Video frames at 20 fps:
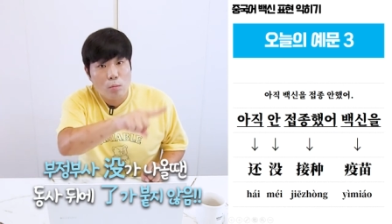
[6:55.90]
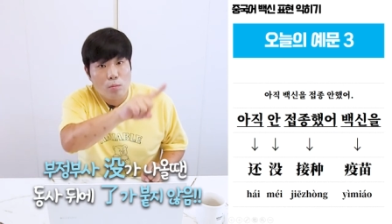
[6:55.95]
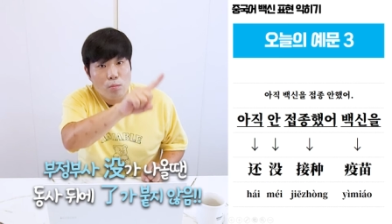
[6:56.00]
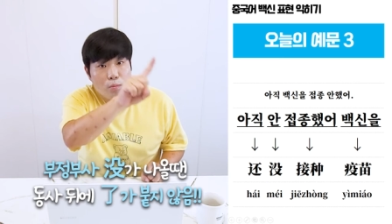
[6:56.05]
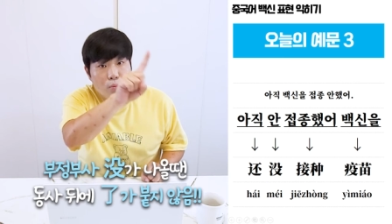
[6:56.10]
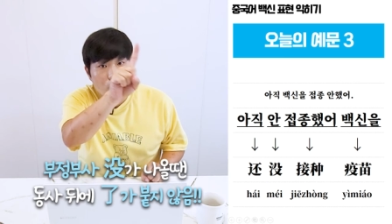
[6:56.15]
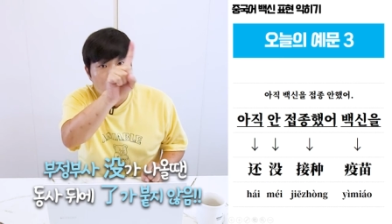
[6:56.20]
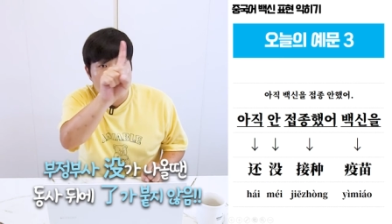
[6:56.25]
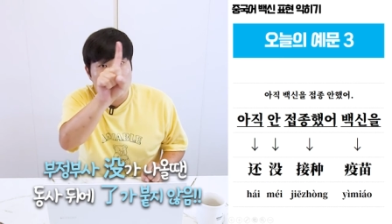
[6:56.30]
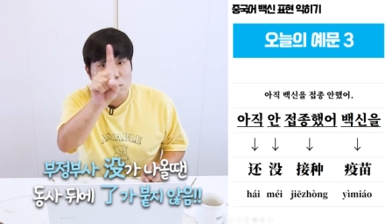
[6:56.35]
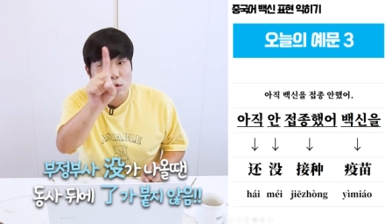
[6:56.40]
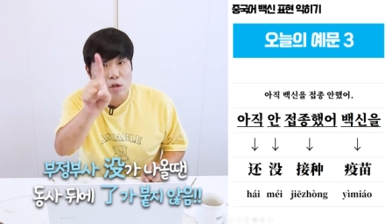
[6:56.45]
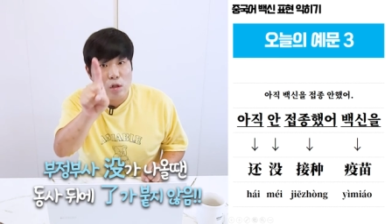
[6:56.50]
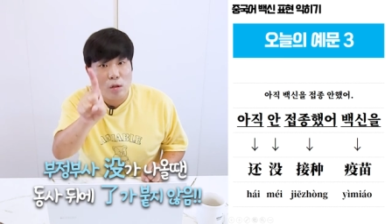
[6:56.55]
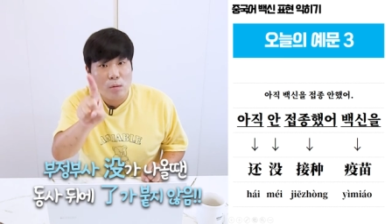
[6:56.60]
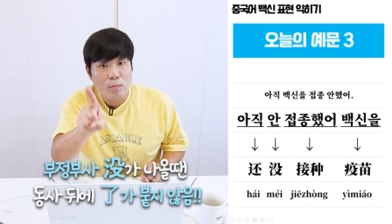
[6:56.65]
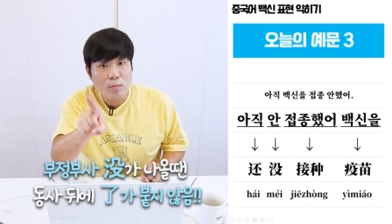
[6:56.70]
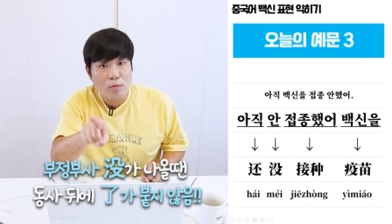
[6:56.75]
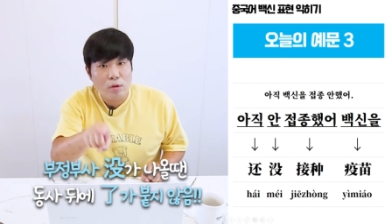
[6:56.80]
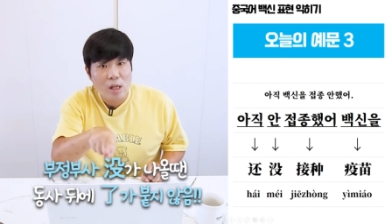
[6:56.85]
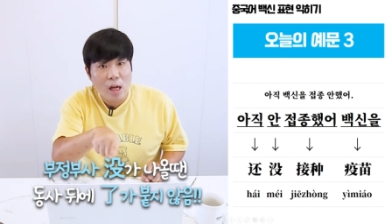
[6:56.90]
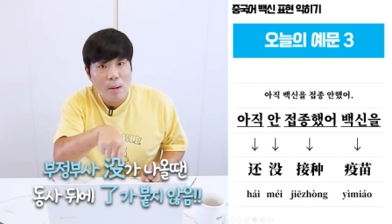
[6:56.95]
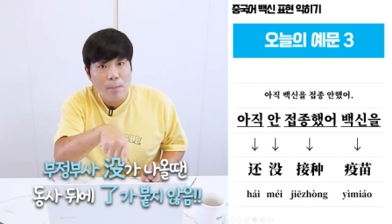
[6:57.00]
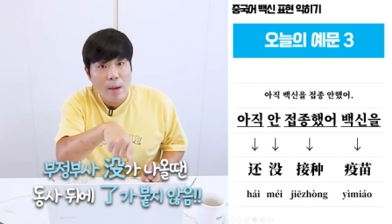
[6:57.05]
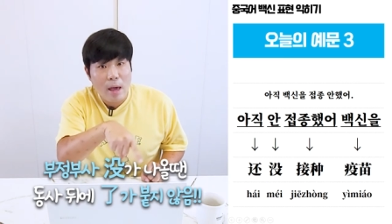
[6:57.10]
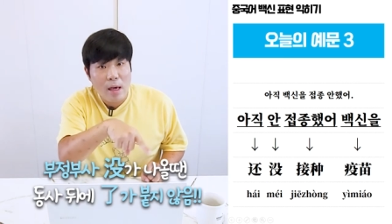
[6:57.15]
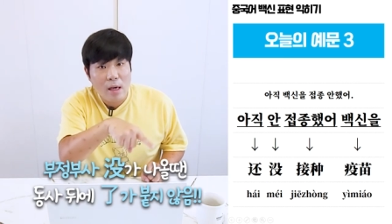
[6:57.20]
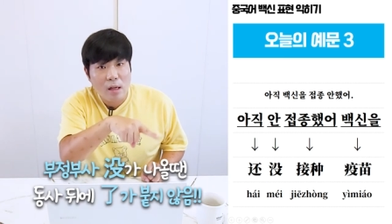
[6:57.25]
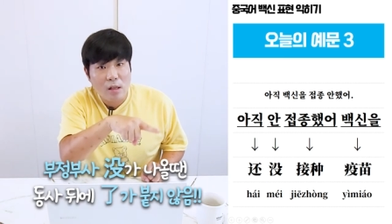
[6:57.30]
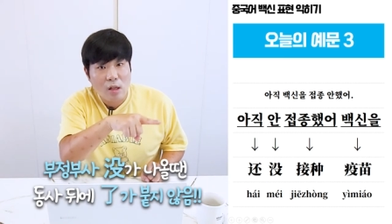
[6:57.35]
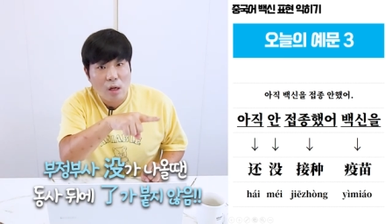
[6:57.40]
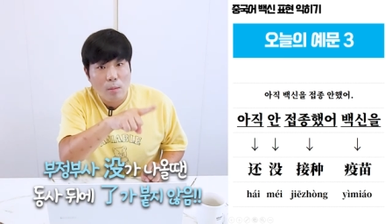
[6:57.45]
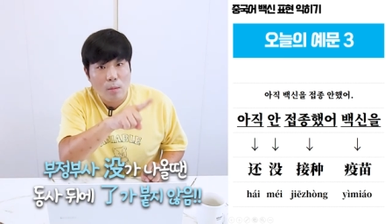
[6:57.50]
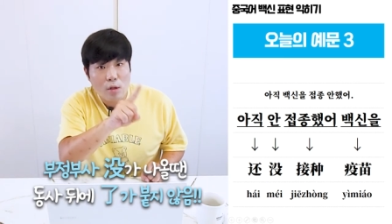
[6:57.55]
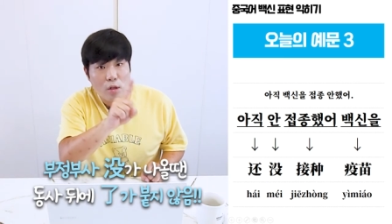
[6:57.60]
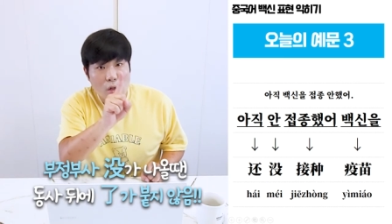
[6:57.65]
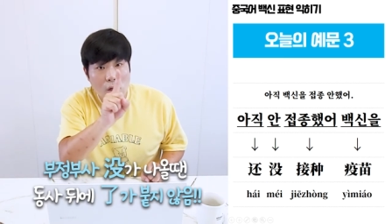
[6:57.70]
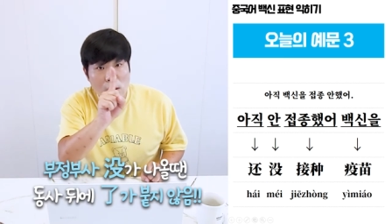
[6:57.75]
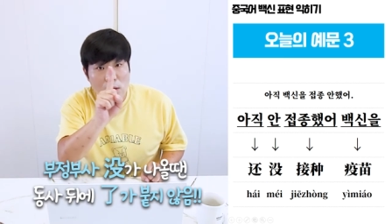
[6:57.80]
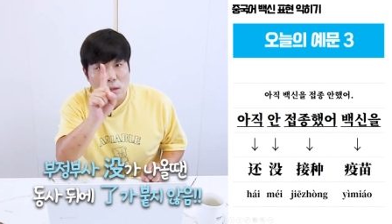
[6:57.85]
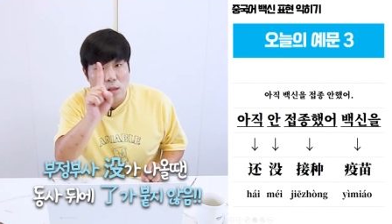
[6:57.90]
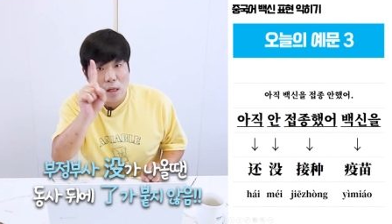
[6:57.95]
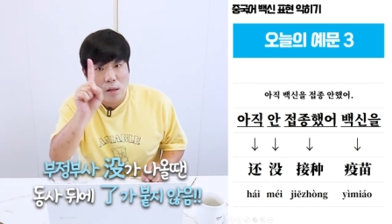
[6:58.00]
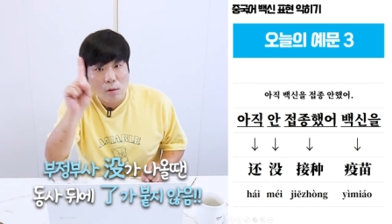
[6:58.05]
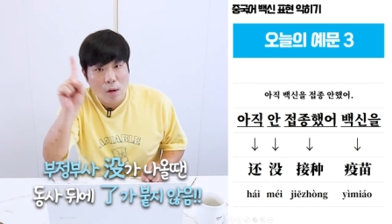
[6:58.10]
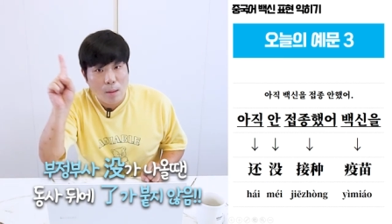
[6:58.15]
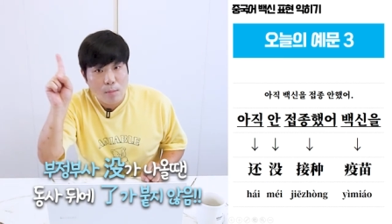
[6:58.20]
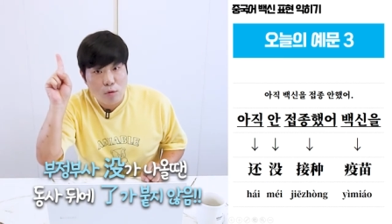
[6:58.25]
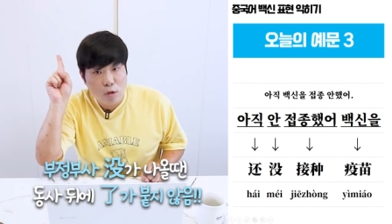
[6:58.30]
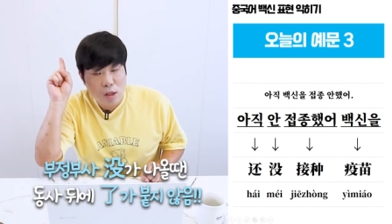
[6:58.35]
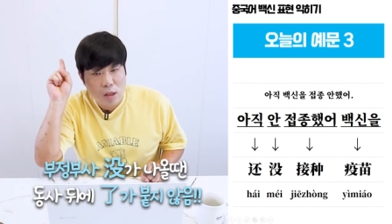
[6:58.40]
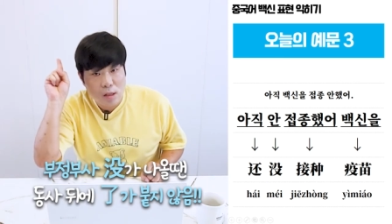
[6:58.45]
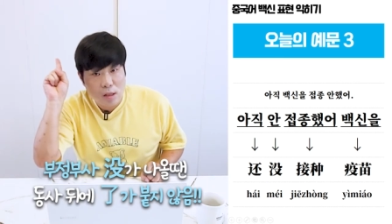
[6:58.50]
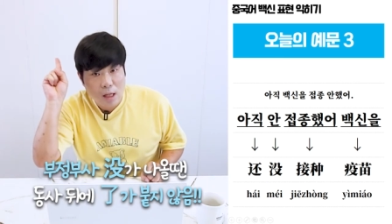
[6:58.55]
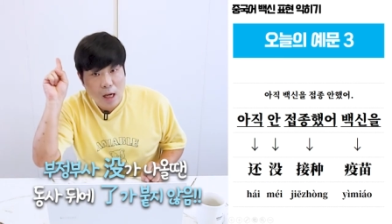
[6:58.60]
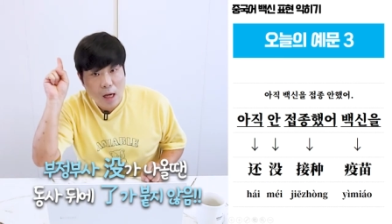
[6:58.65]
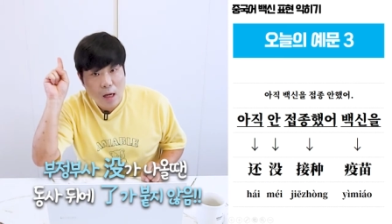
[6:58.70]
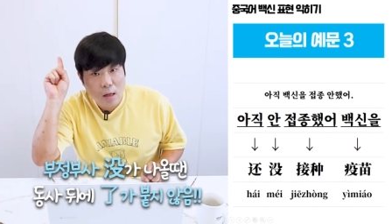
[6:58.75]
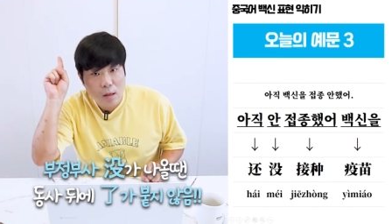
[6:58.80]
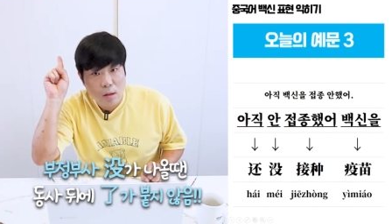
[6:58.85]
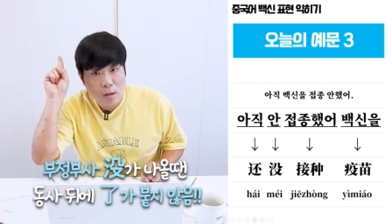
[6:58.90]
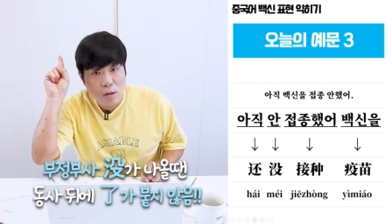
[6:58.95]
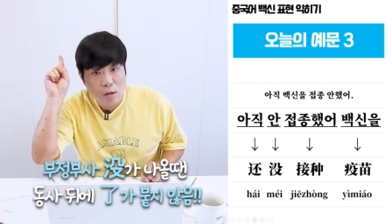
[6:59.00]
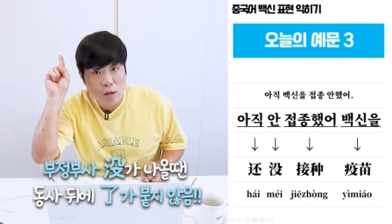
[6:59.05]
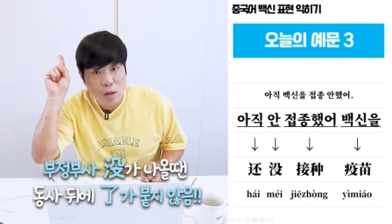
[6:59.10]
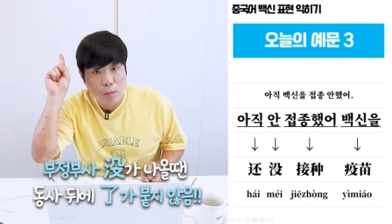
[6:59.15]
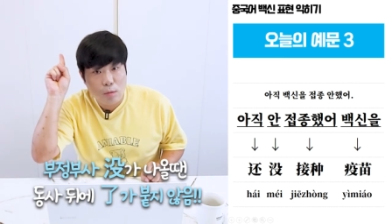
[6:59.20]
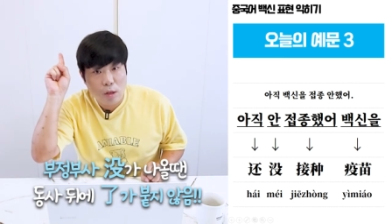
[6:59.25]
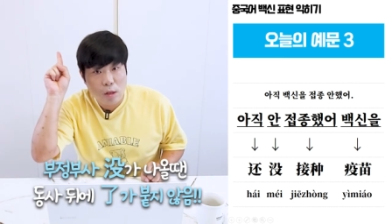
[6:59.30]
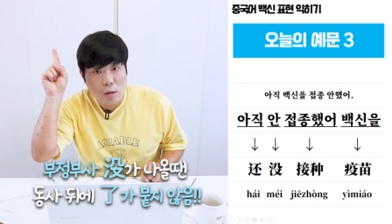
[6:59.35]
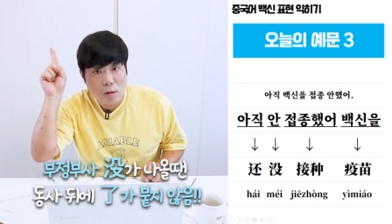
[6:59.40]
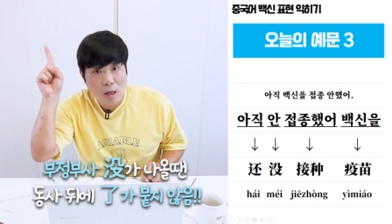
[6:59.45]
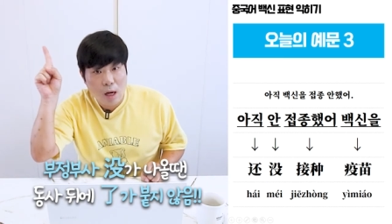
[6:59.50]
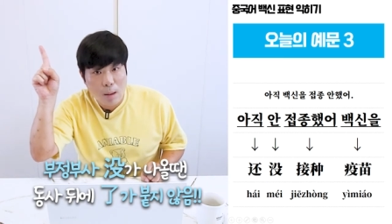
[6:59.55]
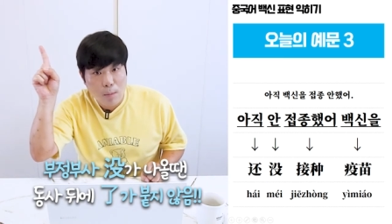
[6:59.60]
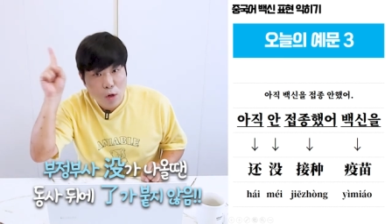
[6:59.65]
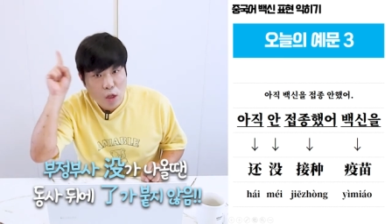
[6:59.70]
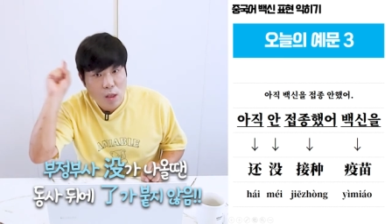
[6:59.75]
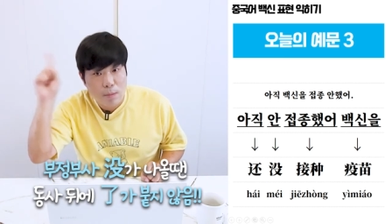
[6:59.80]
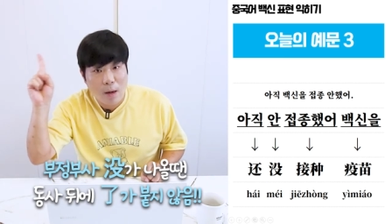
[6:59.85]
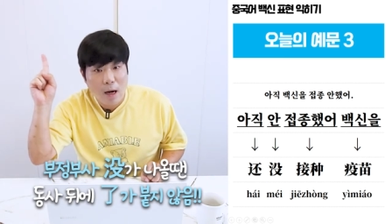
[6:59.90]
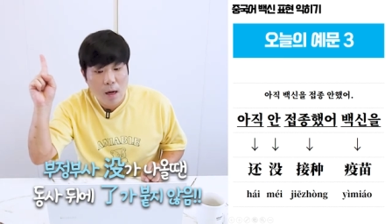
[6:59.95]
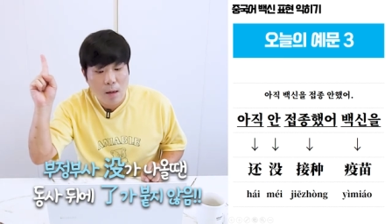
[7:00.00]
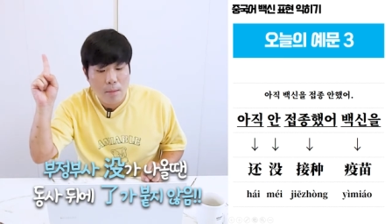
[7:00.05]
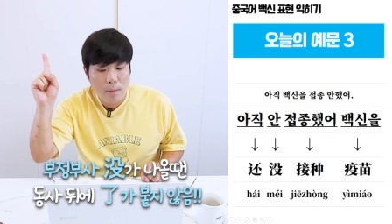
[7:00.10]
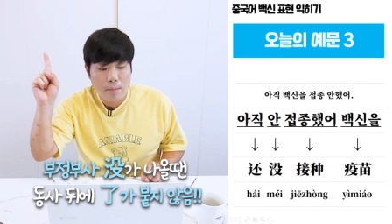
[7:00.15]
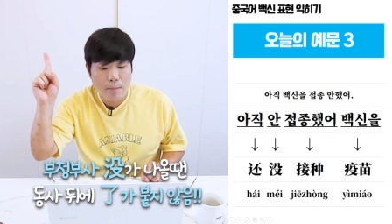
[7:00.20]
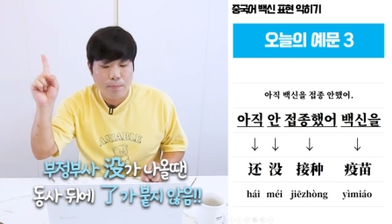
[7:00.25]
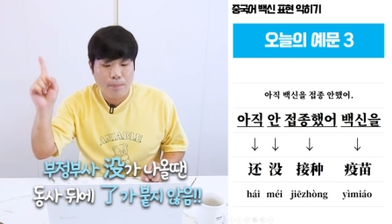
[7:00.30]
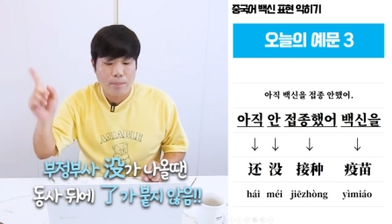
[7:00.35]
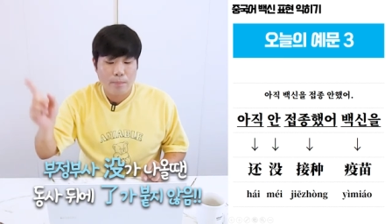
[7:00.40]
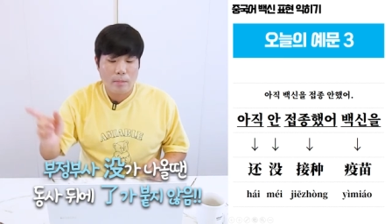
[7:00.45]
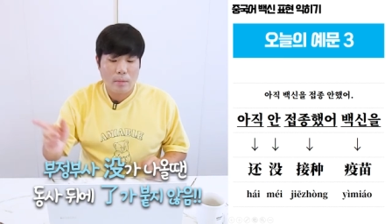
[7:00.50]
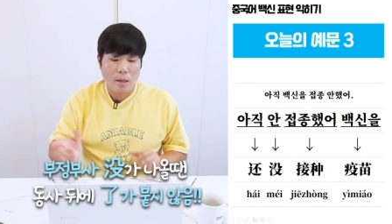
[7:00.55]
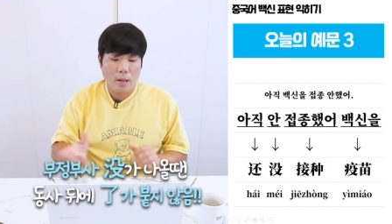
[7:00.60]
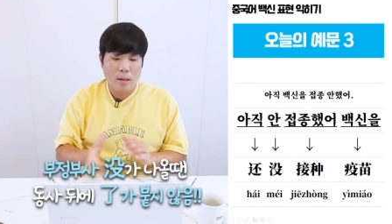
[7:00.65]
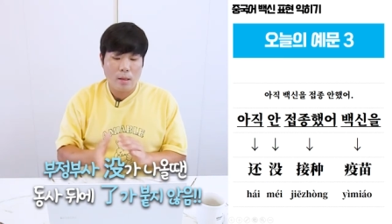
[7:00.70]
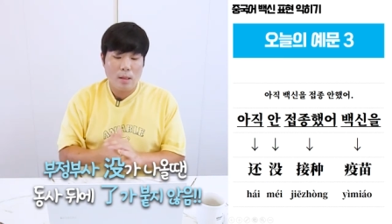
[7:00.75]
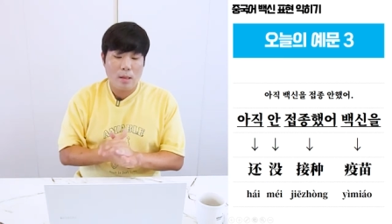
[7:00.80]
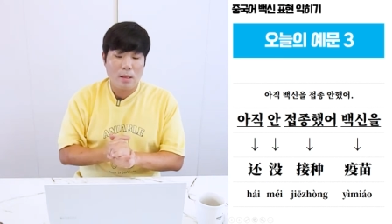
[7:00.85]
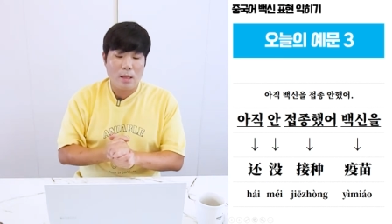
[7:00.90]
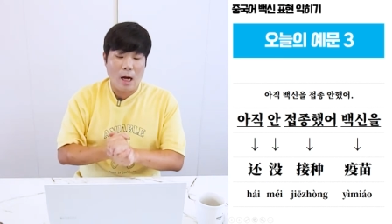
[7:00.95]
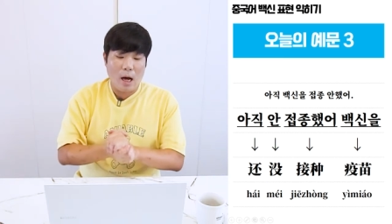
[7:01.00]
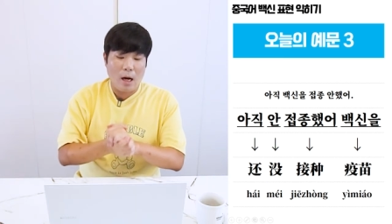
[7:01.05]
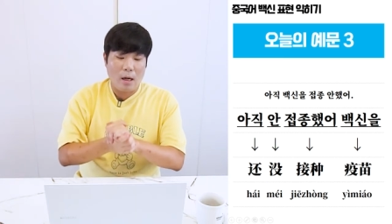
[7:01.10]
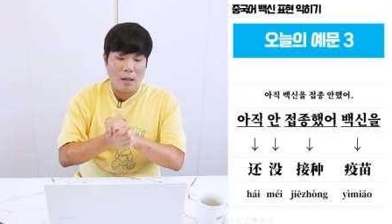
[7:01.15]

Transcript: 부정부사 메이가 나오면 절대로 안 붙인다 여러분들 이거 까먹지 마 자